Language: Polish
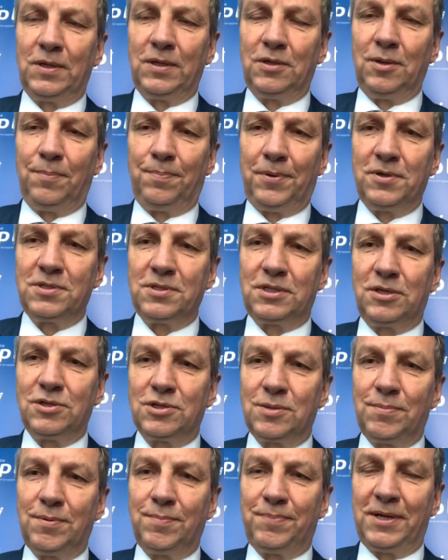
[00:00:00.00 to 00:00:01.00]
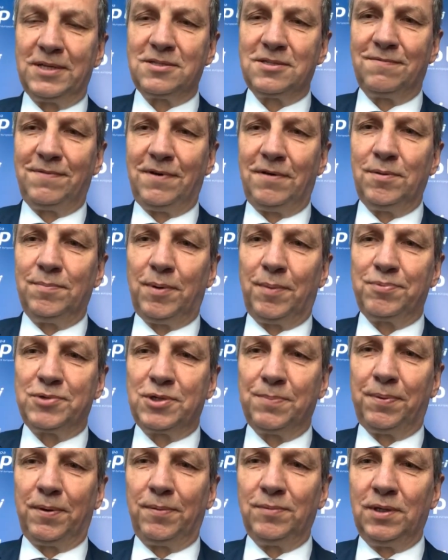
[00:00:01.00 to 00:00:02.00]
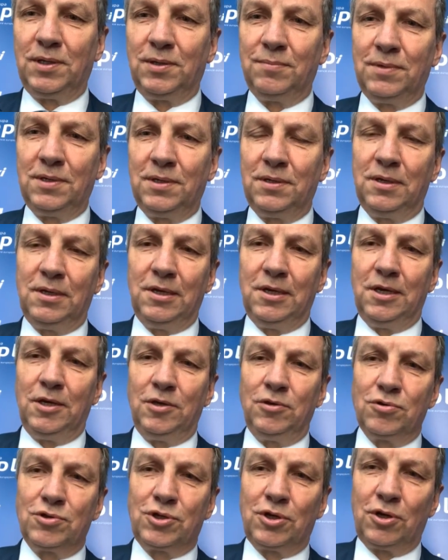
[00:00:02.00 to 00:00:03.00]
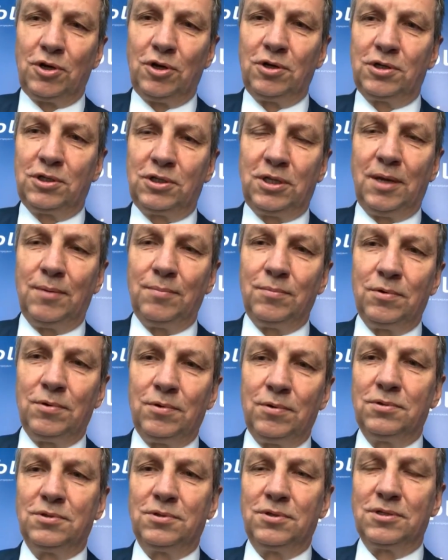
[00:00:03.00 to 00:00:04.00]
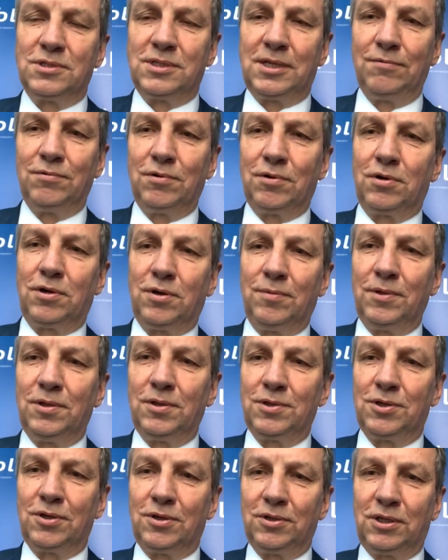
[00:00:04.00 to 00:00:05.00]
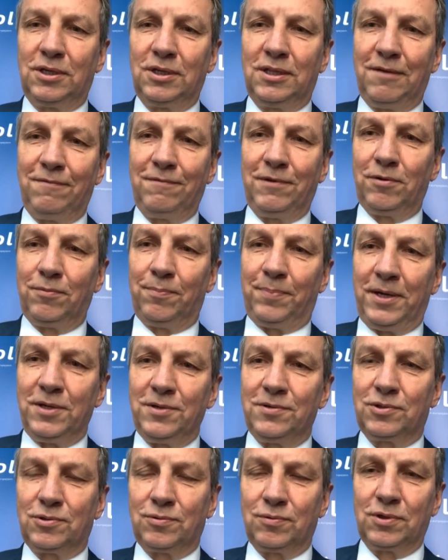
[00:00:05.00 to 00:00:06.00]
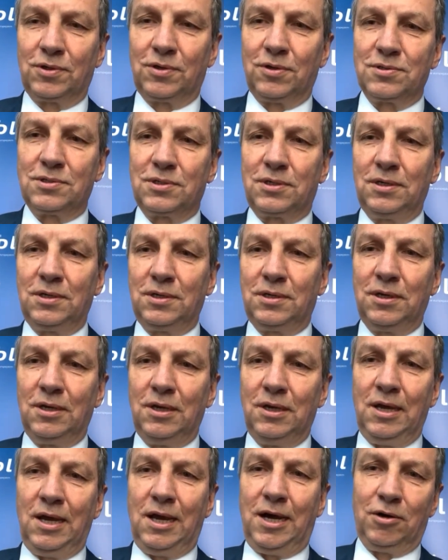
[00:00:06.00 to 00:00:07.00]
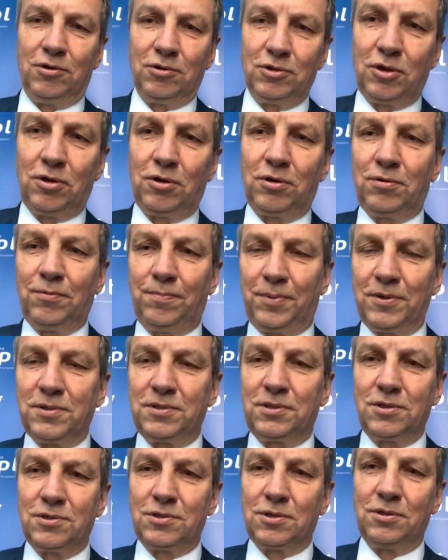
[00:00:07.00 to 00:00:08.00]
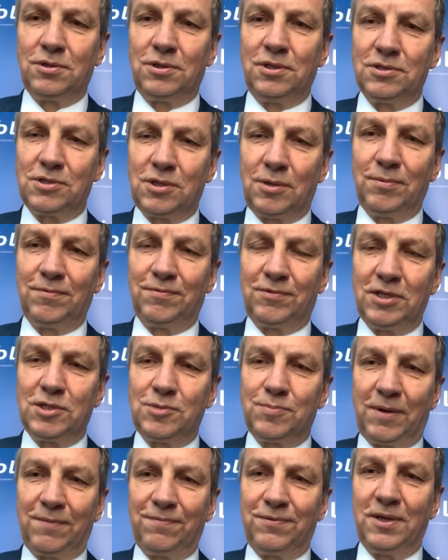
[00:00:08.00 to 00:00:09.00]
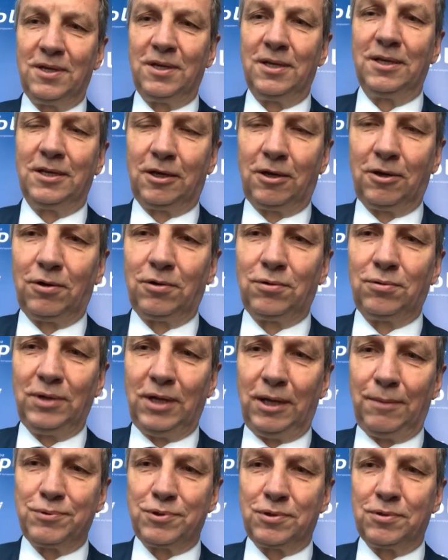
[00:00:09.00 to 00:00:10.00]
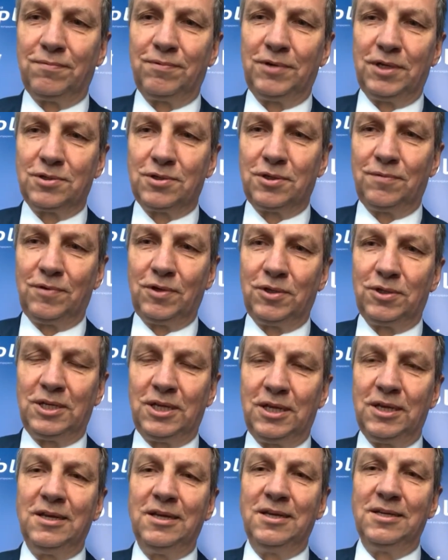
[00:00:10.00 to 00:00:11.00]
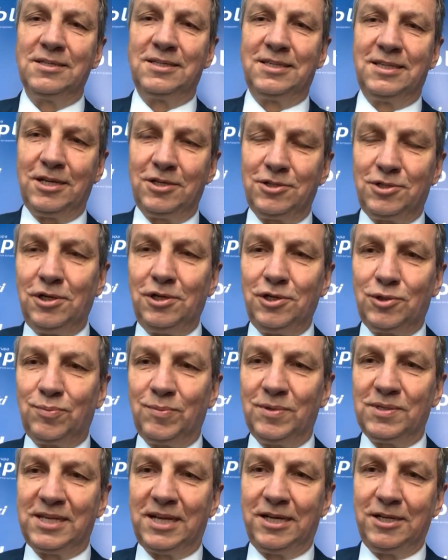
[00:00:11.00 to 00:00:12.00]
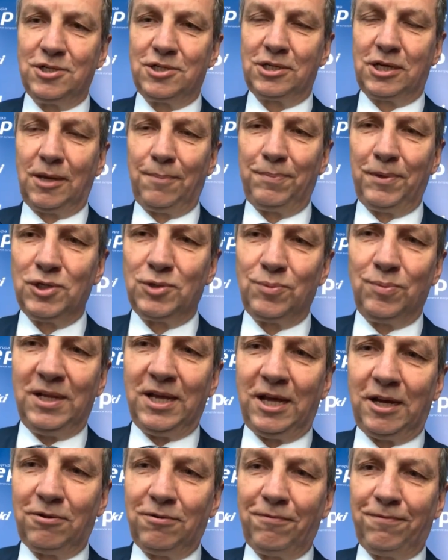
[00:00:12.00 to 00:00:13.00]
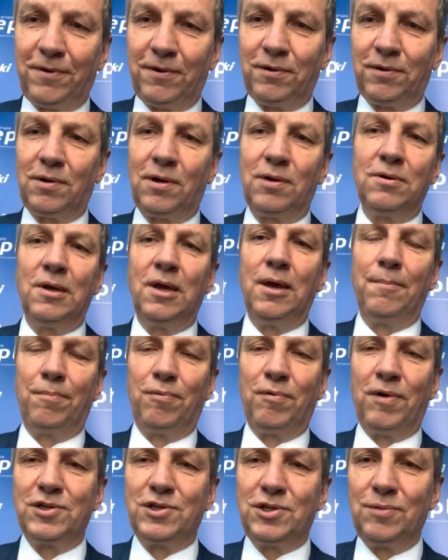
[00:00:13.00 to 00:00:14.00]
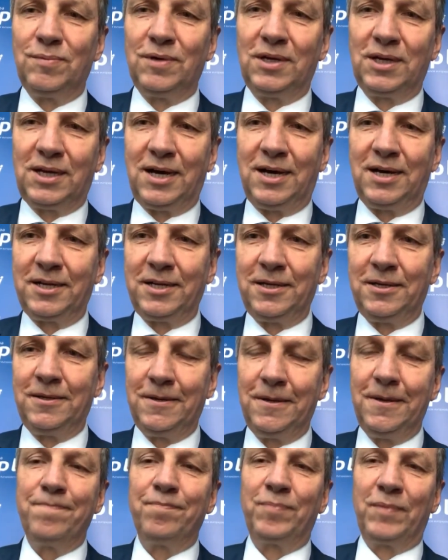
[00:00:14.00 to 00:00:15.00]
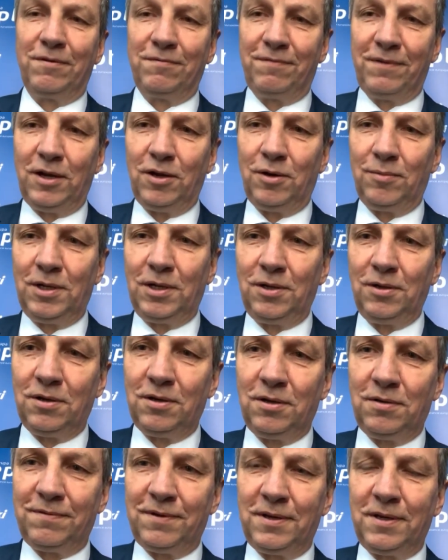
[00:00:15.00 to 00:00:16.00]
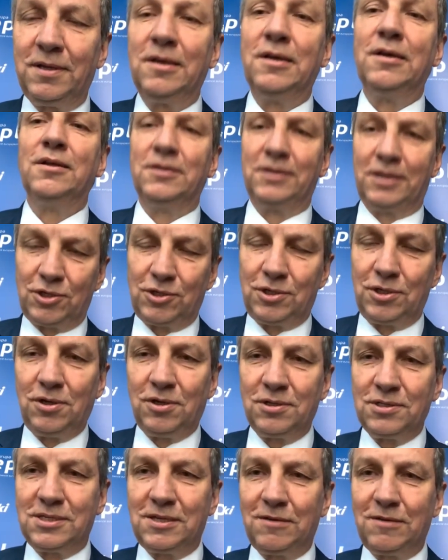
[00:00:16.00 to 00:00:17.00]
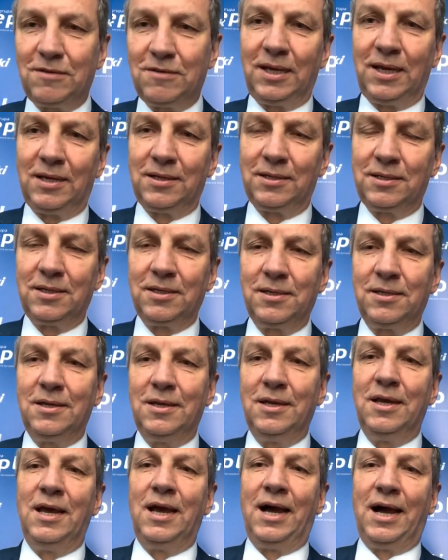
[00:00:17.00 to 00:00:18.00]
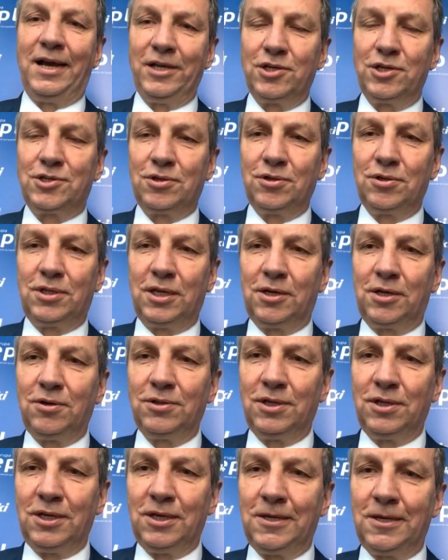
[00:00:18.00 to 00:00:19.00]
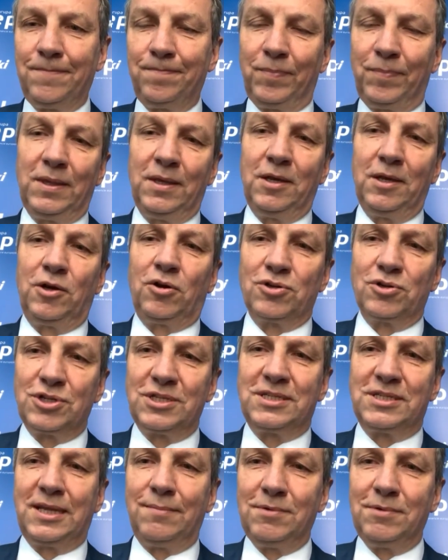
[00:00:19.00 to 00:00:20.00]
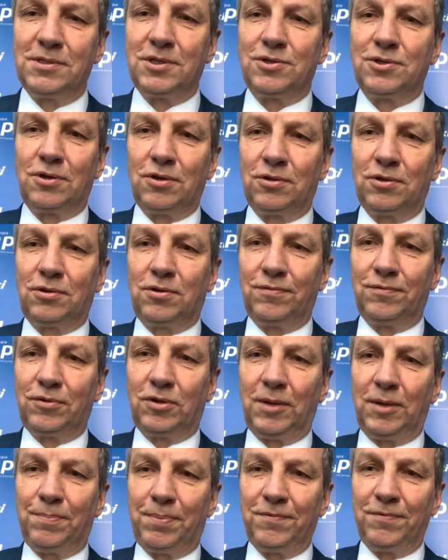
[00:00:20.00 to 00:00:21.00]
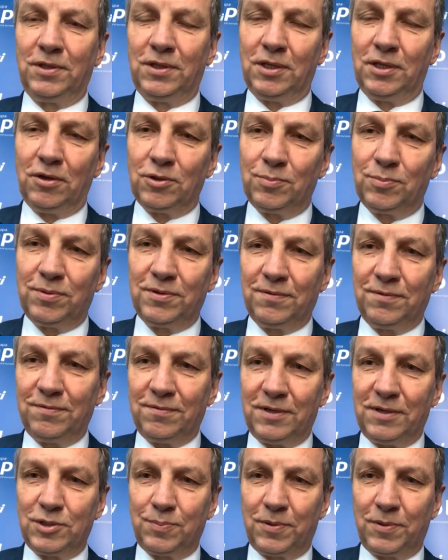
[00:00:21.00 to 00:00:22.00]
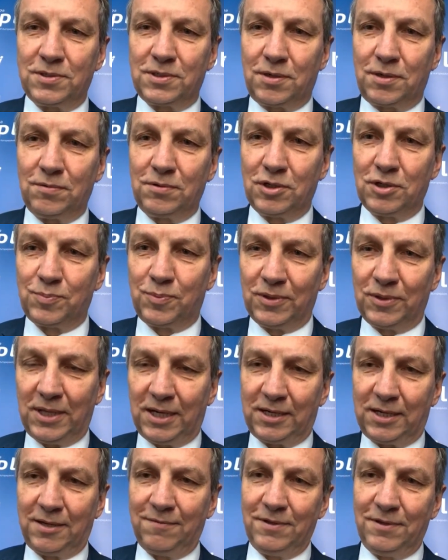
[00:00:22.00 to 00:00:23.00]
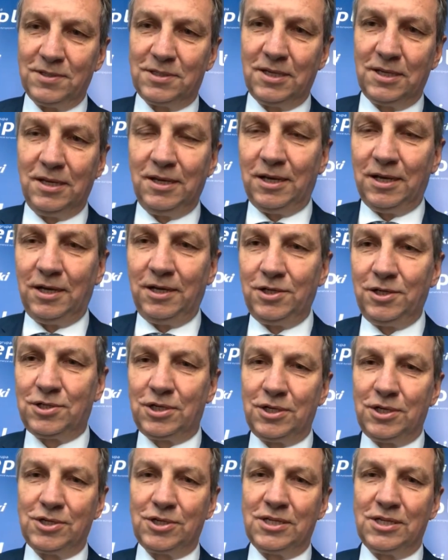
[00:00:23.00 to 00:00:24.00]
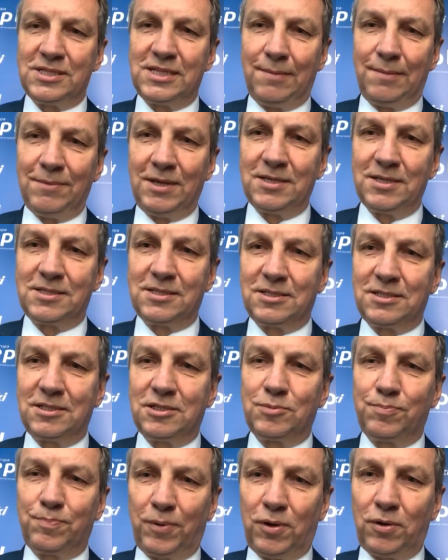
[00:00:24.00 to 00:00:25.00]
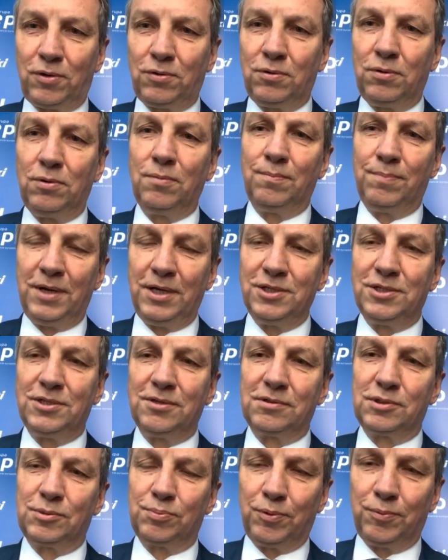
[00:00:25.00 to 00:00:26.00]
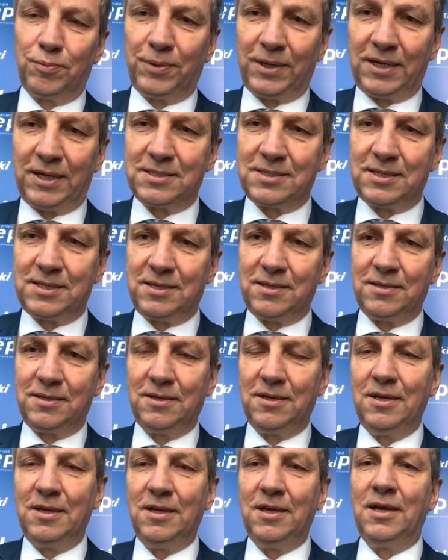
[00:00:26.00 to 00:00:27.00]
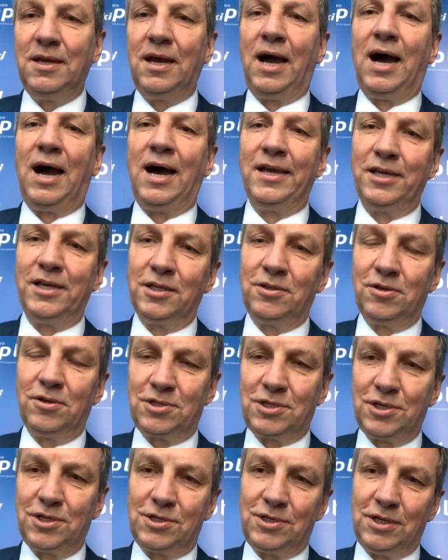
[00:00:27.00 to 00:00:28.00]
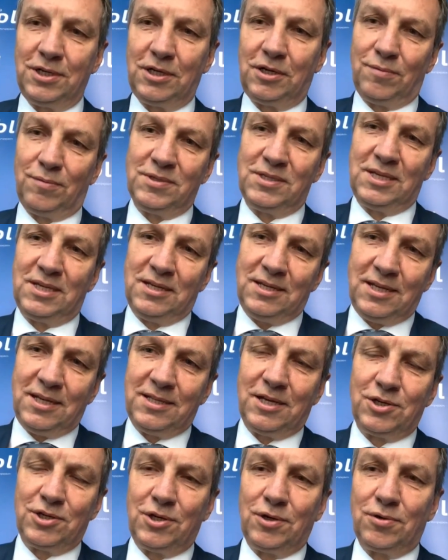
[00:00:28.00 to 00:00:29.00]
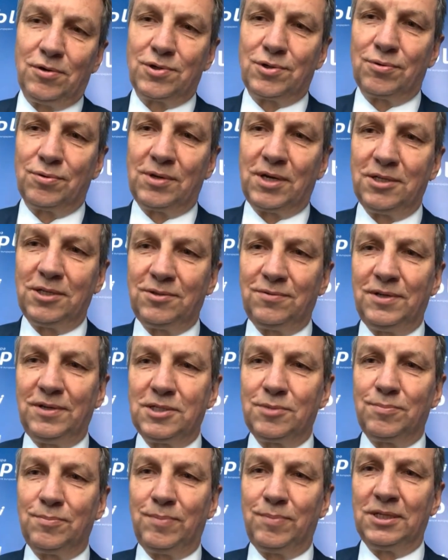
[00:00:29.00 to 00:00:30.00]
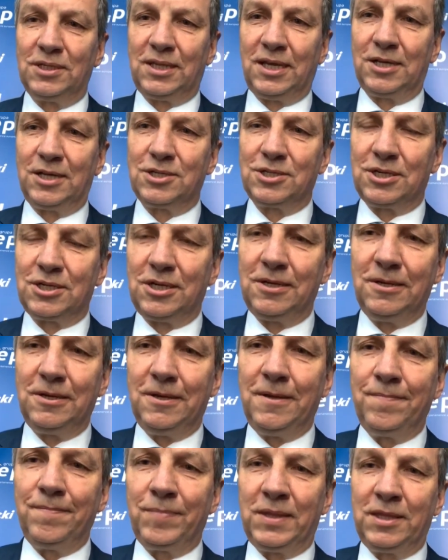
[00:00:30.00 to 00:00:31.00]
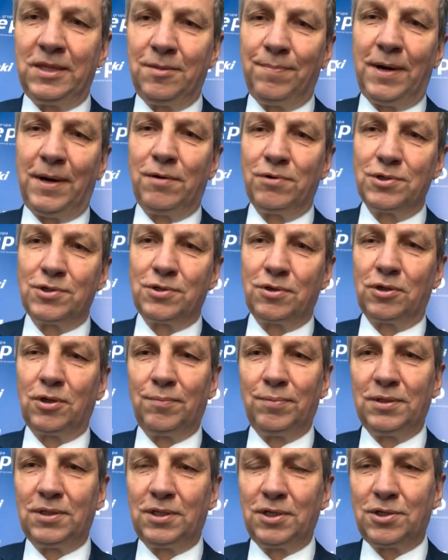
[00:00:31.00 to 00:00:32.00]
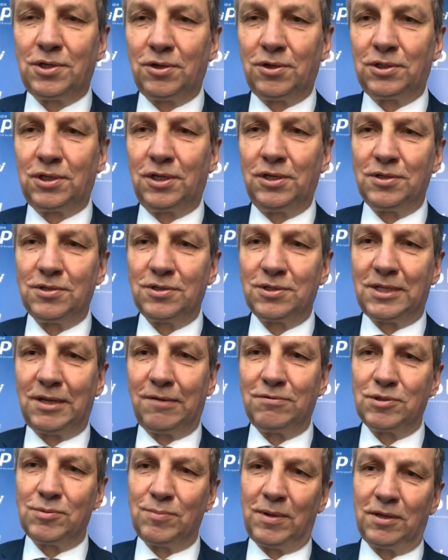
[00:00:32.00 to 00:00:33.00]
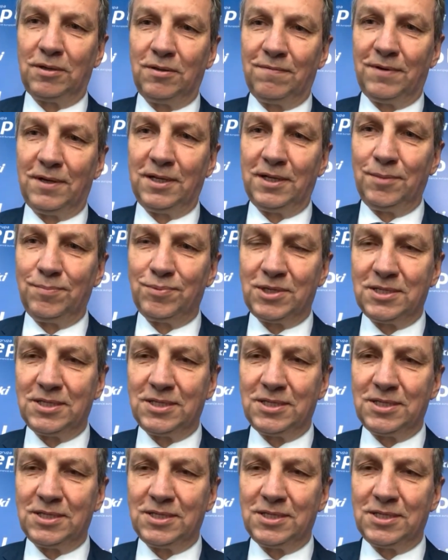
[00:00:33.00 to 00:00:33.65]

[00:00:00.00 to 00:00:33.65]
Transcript: y, do Polski, żeby pracowały, bo przypomnijmy, już rok temu zostały uruchomione środki dla wielu państw członkowskich, a od roku polski rząd nie zrobił w tej sprawie kroku naprzód. Wręcz odwrotnie, straciliśmy zaliczkę 5 miliardów euro, płacimy kary wielomilionowe, też idące w miliardy, a jeszcze do tego nie korzystamy ze środków. A niektórzy europosłowie Platformy no jednak zagłosowali. Liczę, że zamiast sporu będzie za rezolucjami przeciwko Polsce. A jednocześnie komisja nie da się oszukać, więc będzie także dbałość o to, by te środki nie zostały zmarnowane i